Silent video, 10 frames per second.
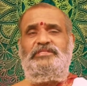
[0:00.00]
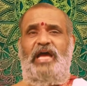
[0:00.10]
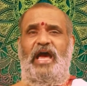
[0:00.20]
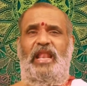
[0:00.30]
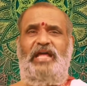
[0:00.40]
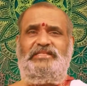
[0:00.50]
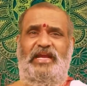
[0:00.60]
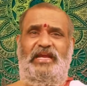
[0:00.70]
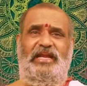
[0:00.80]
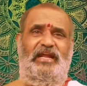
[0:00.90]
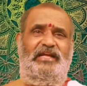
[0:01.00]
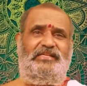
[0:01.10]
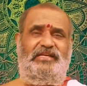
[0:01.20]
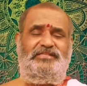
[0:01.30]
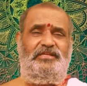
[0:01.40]
చాలా చక్కగా
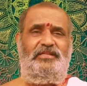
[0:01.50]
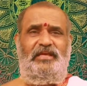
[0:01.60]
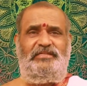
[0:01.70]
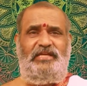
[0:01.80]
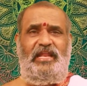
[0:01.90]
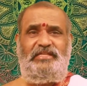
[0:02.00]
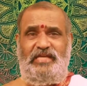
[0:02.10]
చేసింది చాలా